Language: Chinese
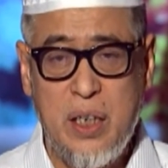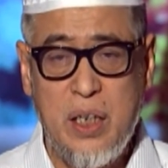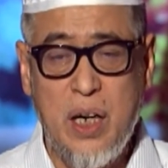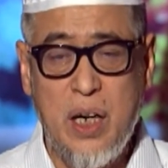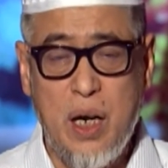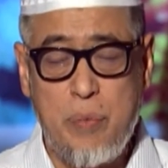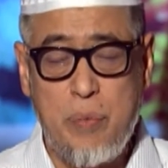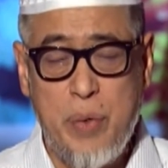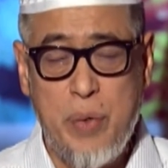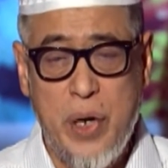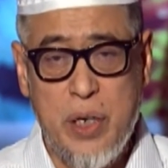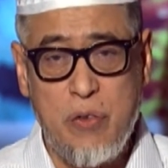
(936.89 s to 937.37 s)

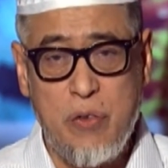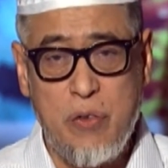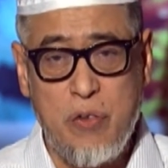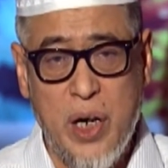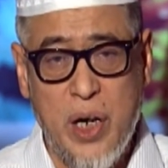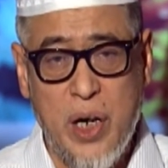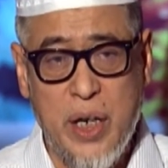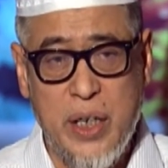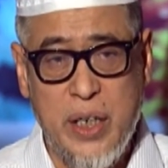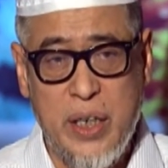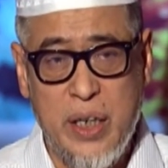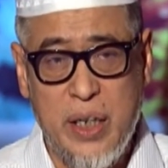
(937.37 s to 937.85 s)
恶魔的沃
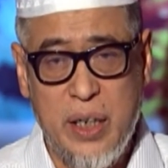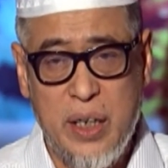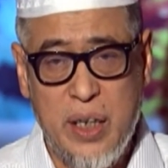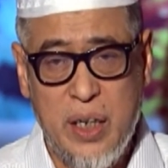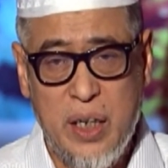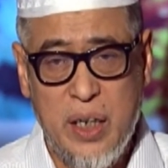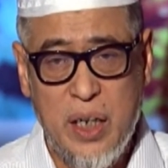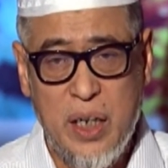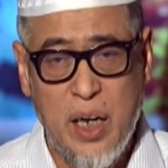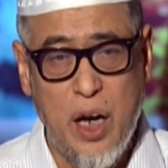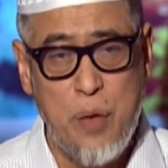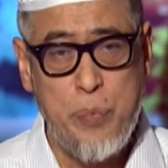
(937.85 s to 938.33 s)
尔黑
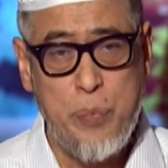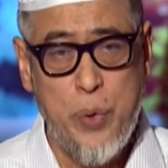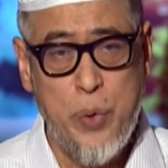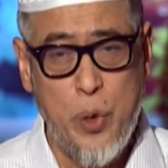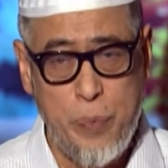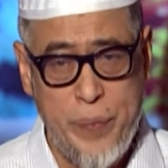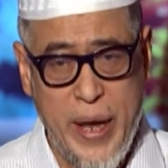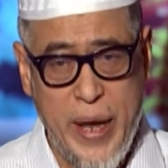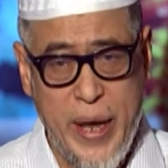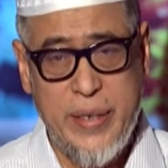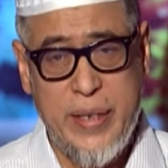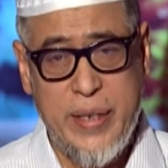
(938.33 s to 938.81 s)
很
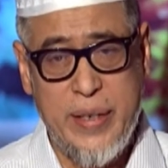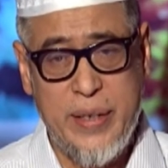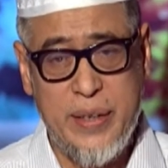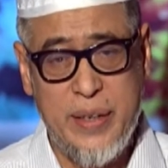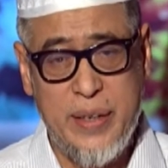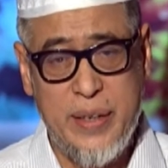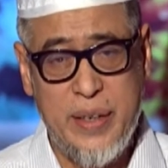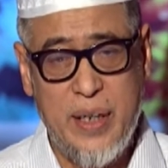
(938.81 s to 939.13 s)
普遍的，